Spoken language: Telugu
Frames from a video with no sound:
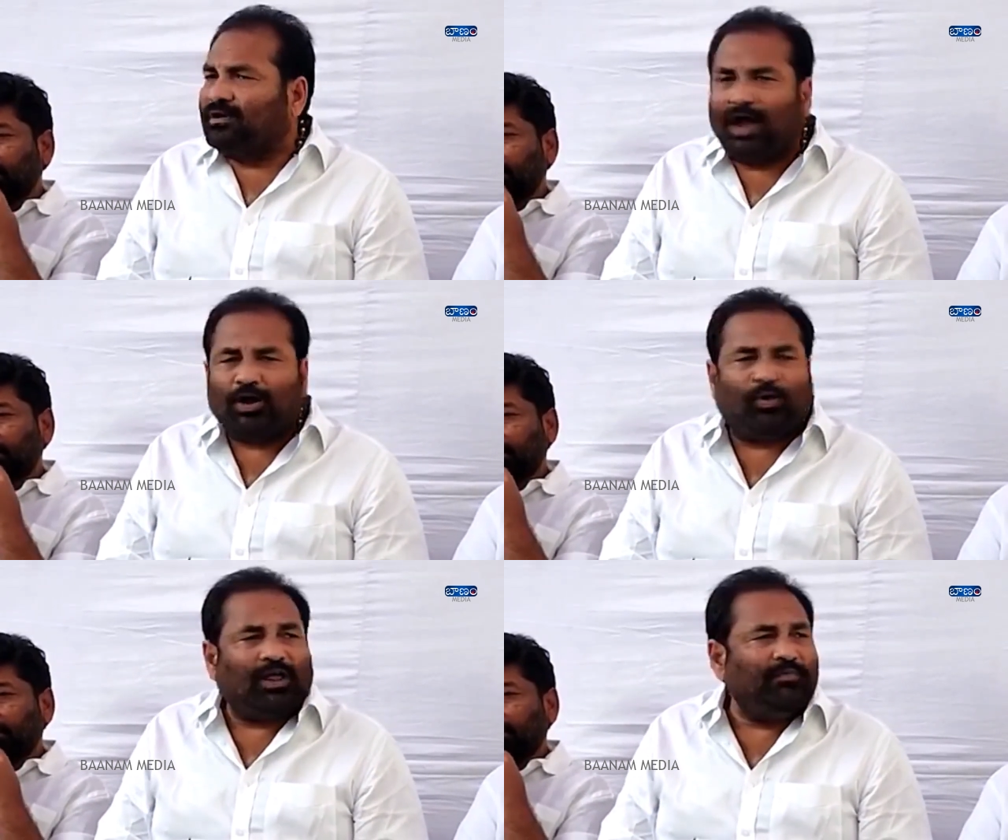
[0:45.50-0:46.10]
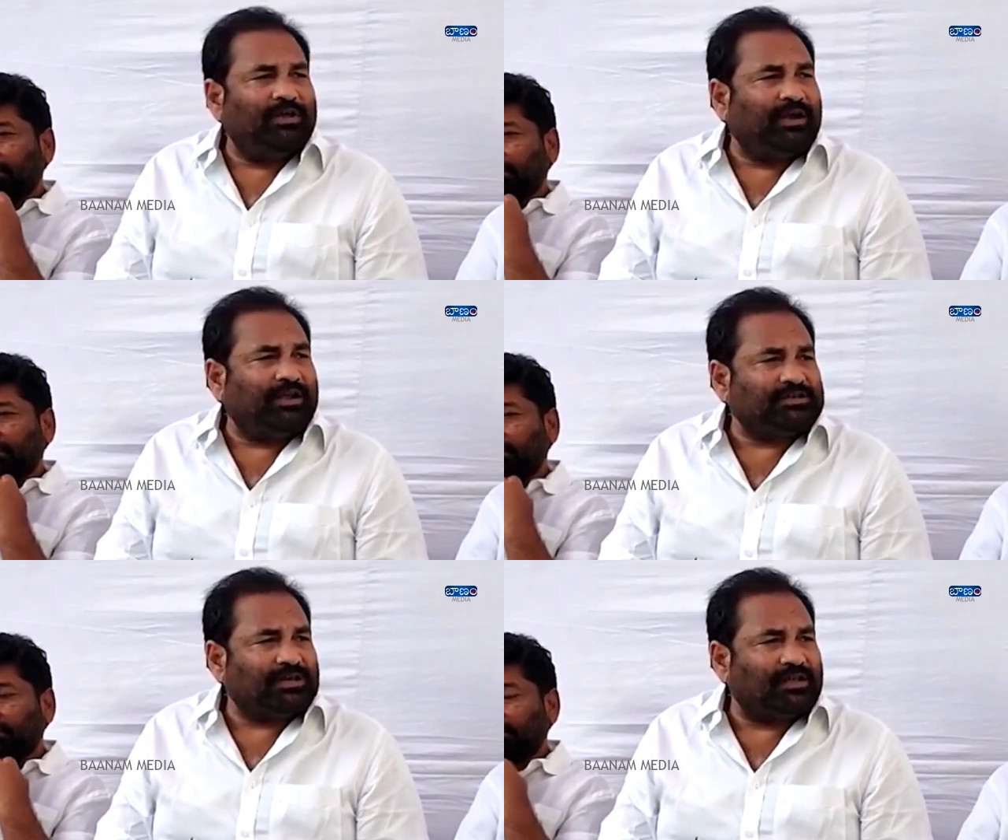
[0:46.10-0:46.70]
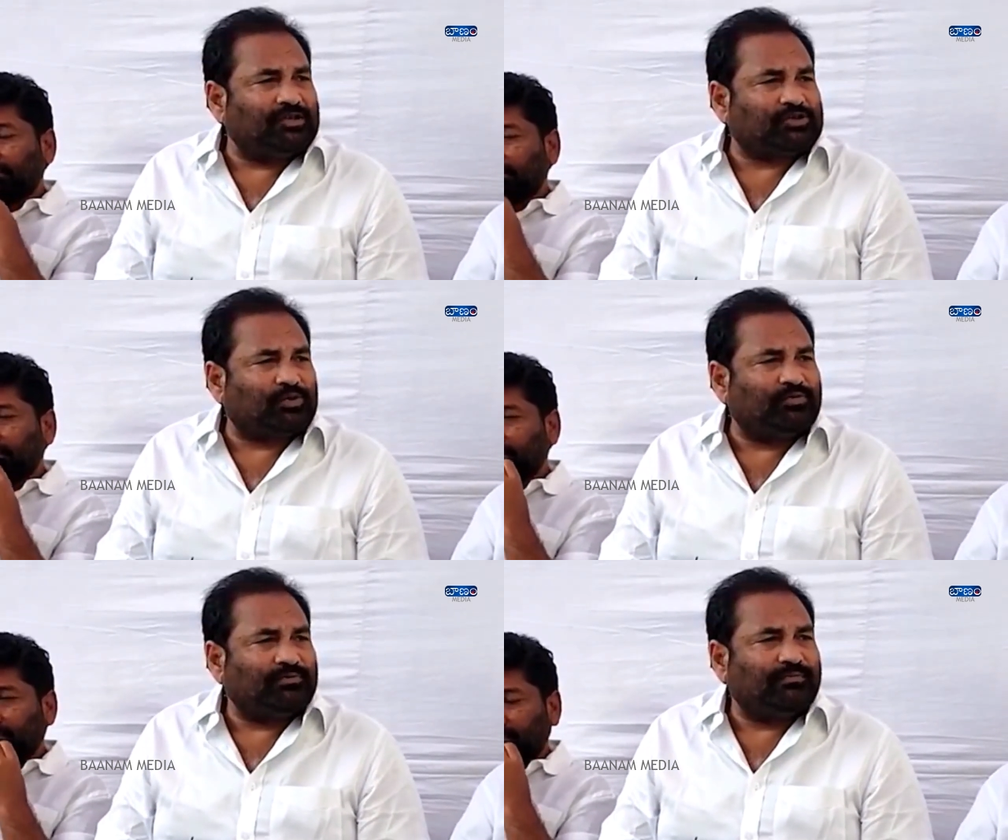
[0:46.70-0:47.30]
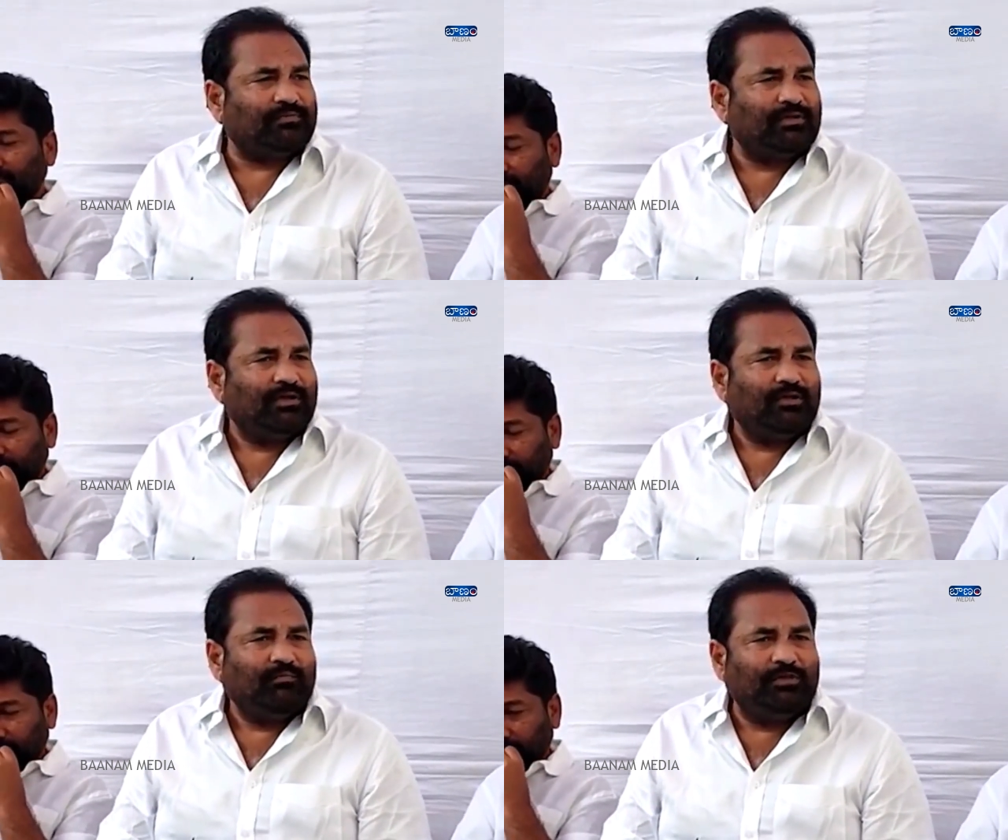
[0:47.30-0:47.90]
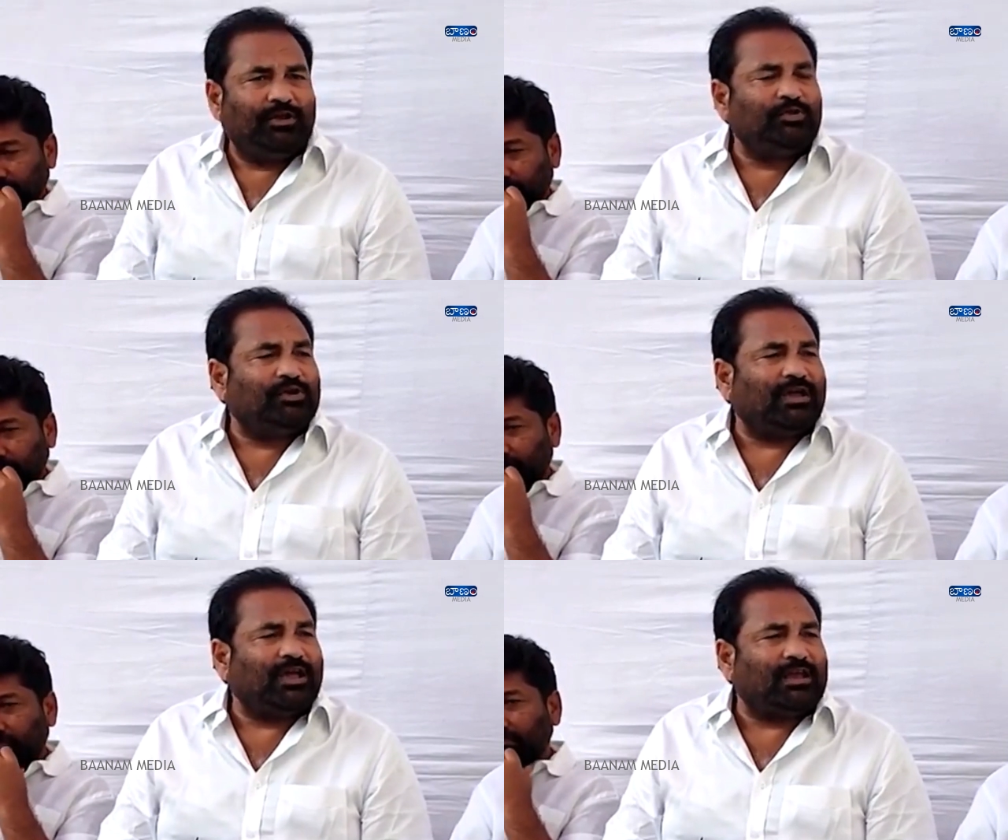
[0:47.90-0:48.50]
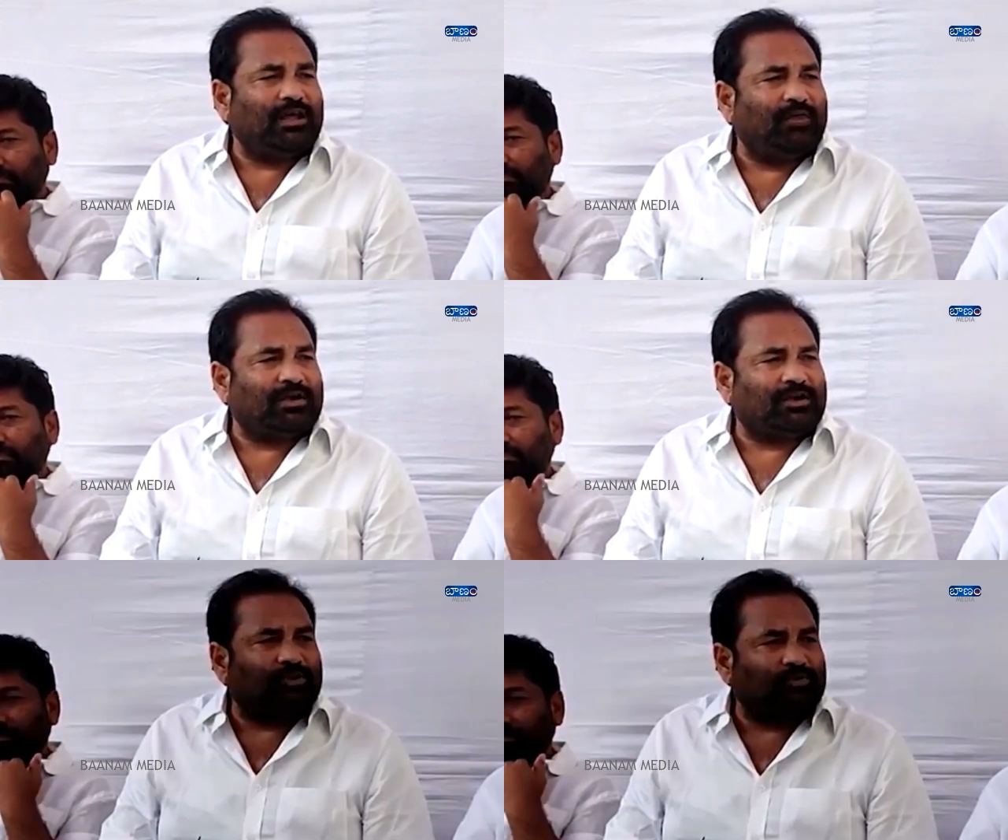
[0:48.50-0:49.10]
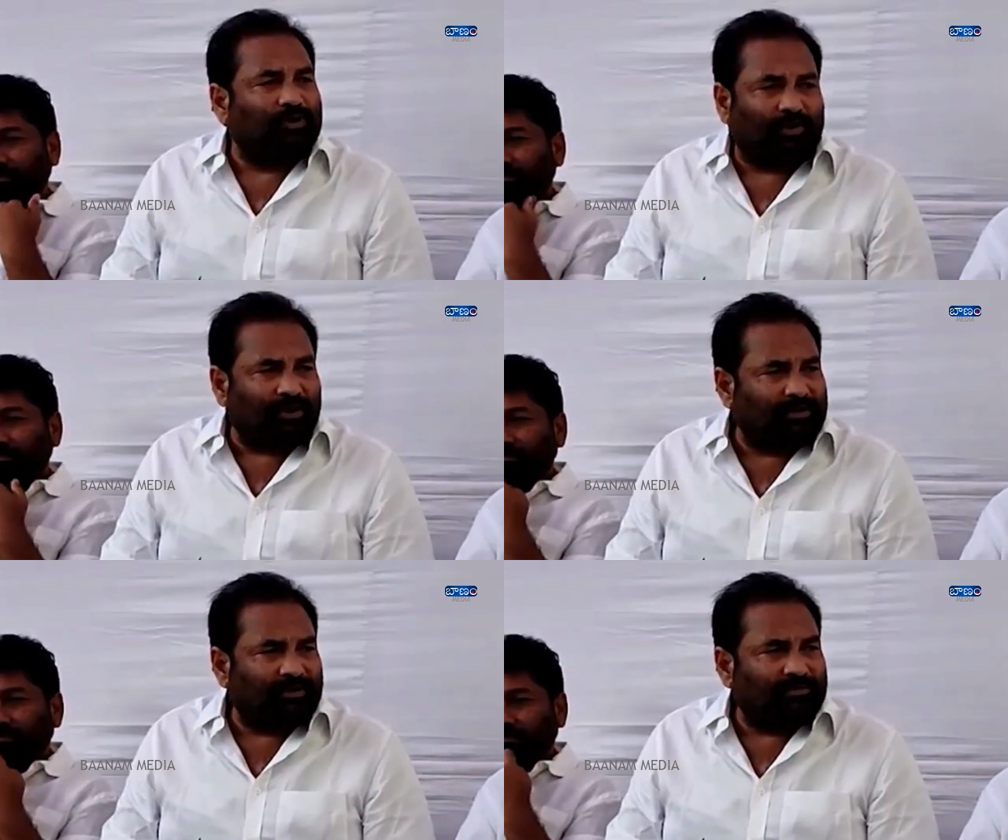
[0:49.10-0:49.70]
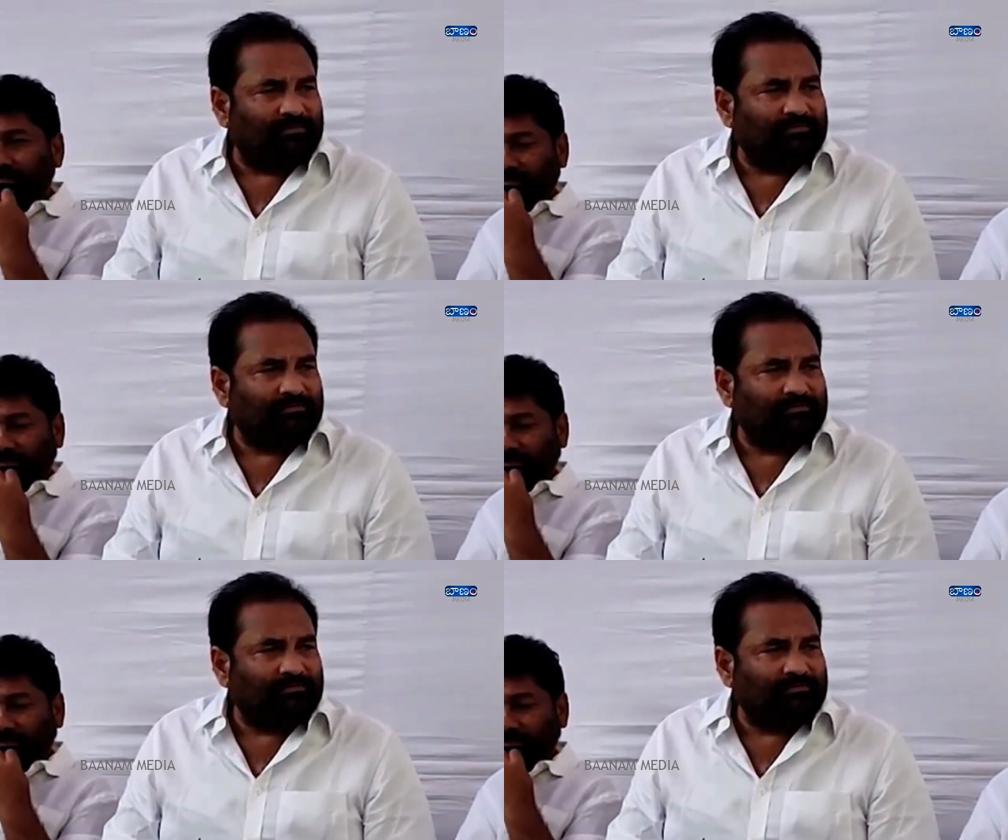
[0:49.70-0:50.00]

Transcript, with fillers: నాకు కూడా మీరంటే చాలా ఇష్టం మీరు ఎందుకయ్యా ఎలా మాట్లాడుతున్నారు అని అన్నాడు